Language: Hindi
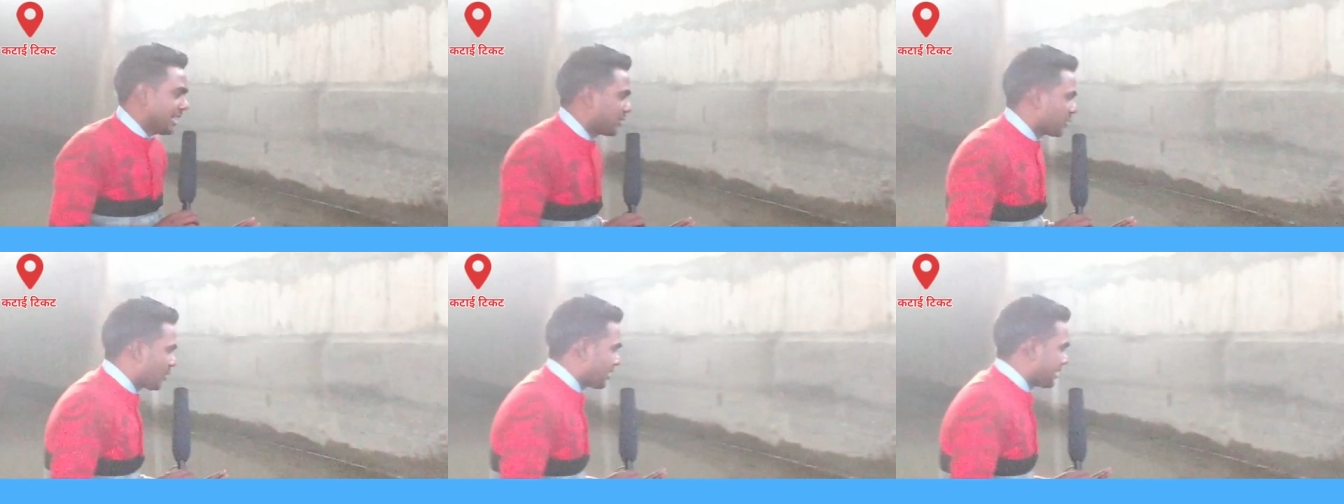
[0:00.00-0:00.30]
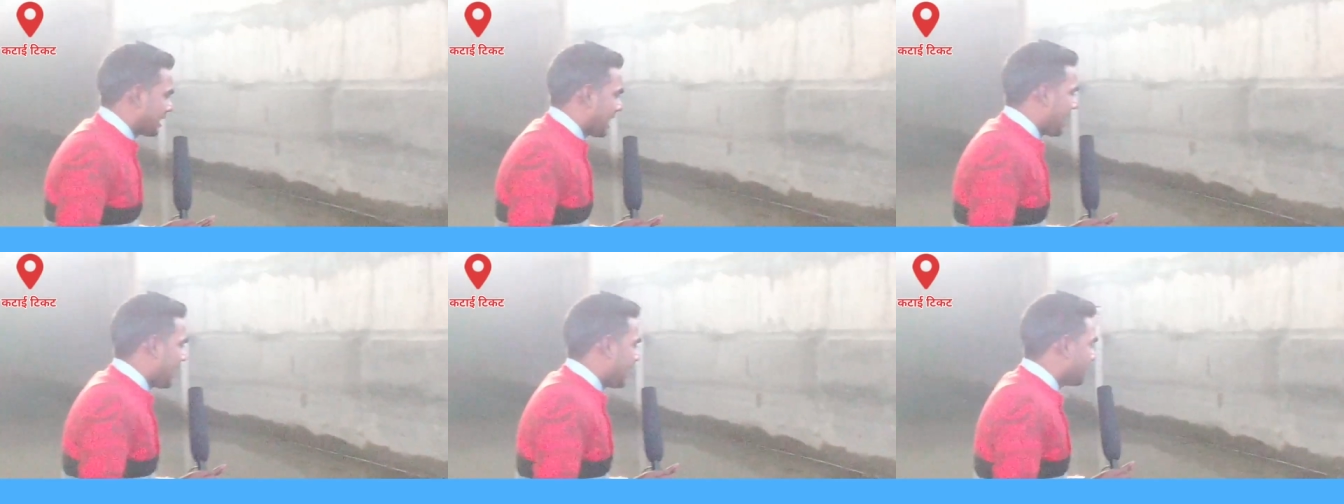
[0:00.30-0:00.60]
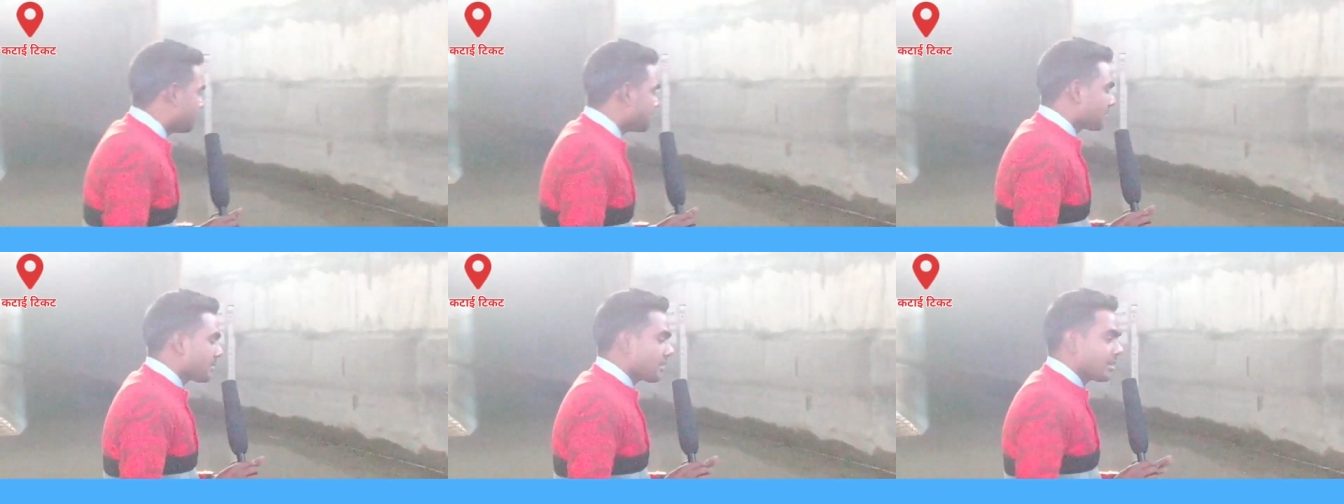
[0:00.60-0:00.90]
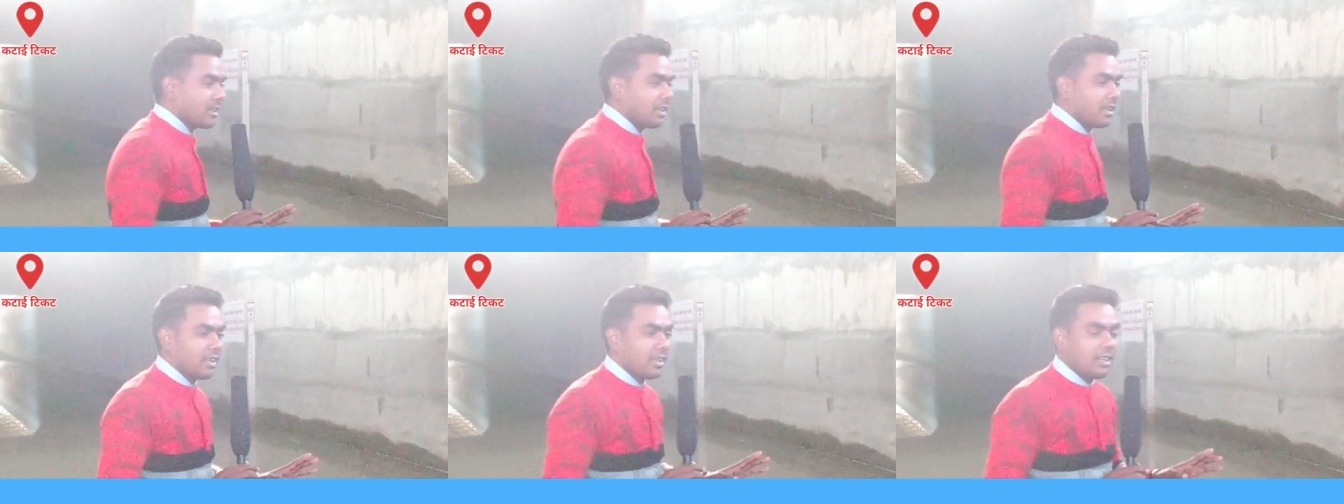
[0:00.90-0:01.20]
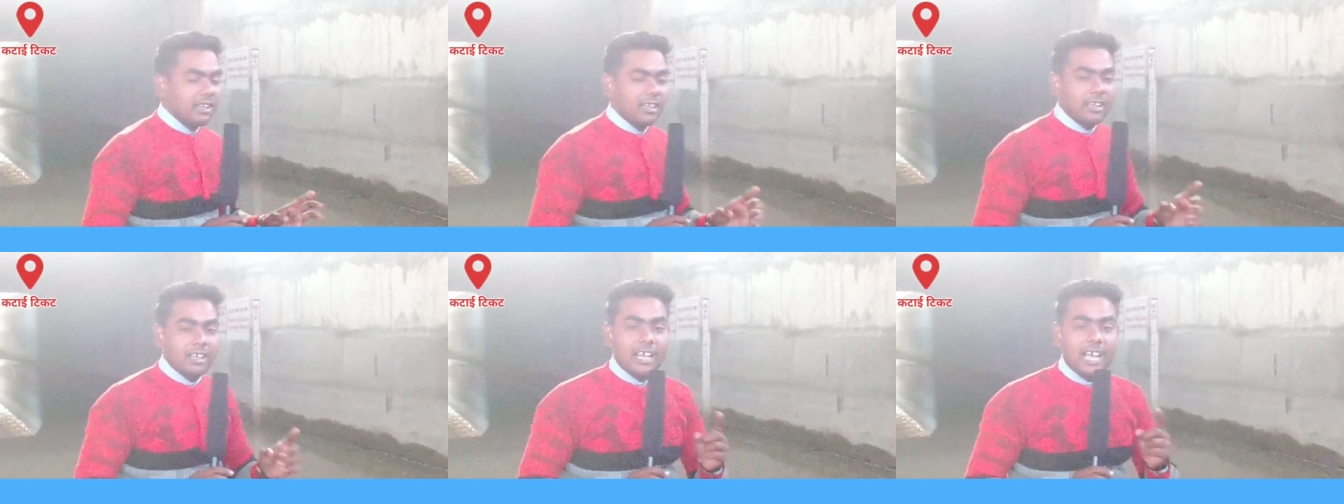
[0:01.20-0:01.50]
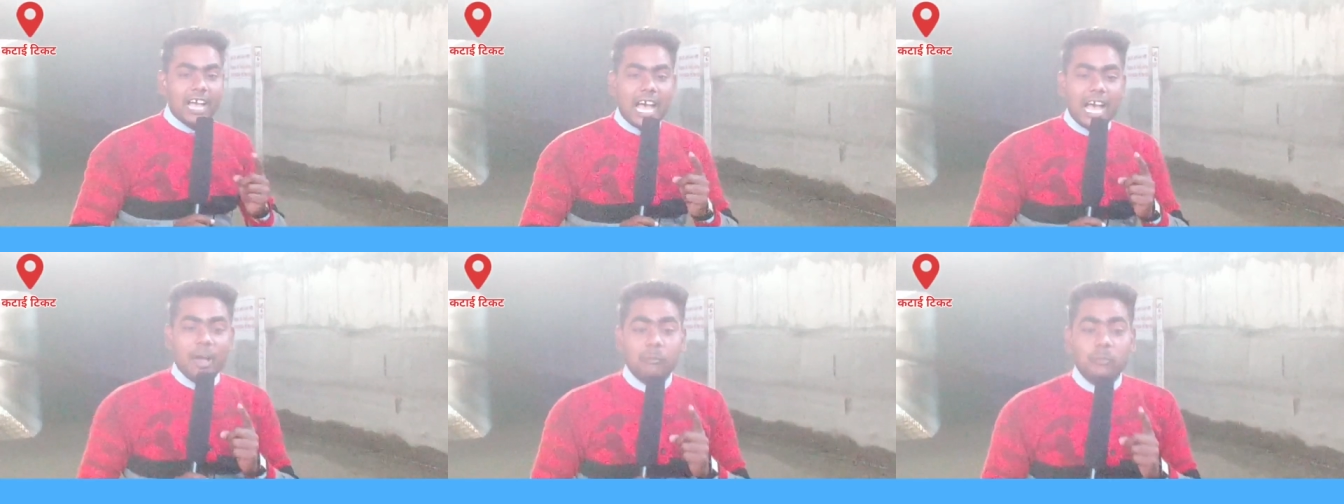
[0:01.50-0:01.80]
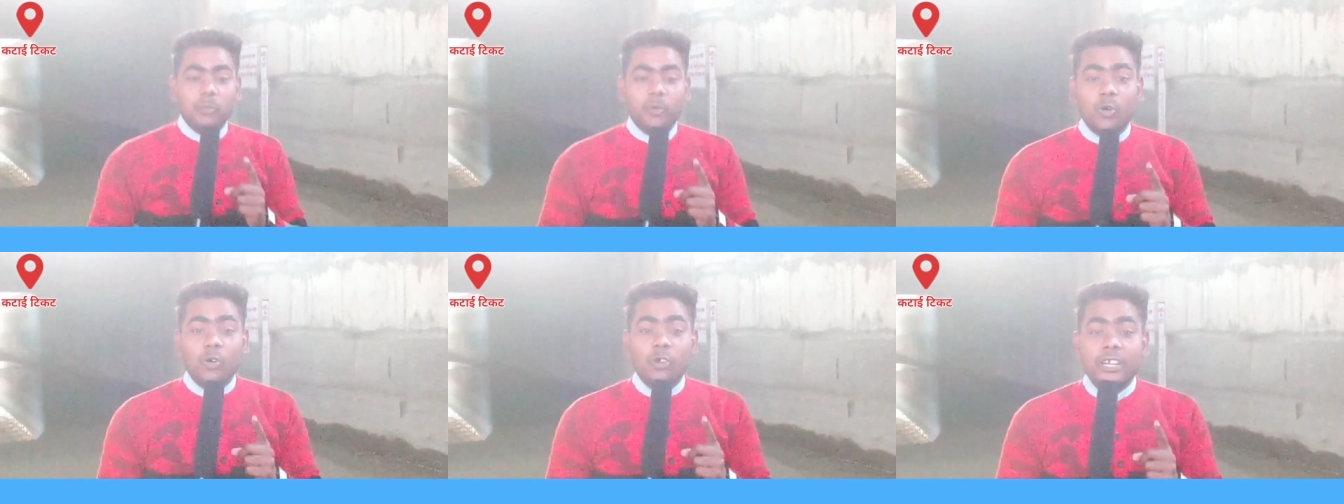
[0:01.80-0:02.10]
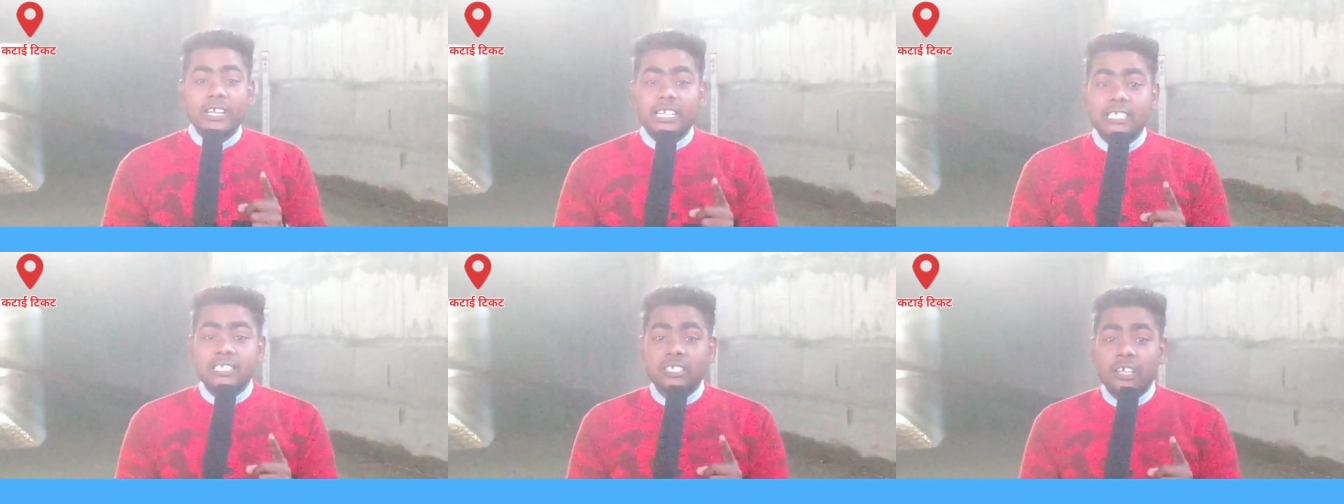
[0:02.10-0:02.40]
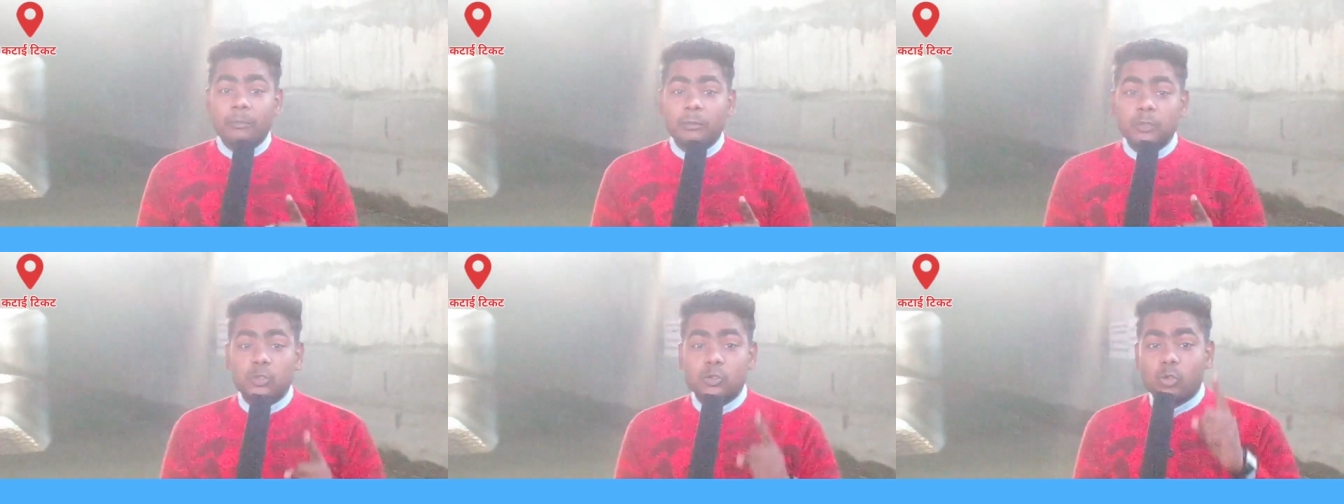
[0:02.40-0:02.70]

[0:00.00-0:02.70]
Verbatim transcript: नहीं तोड़ना है आपको नियम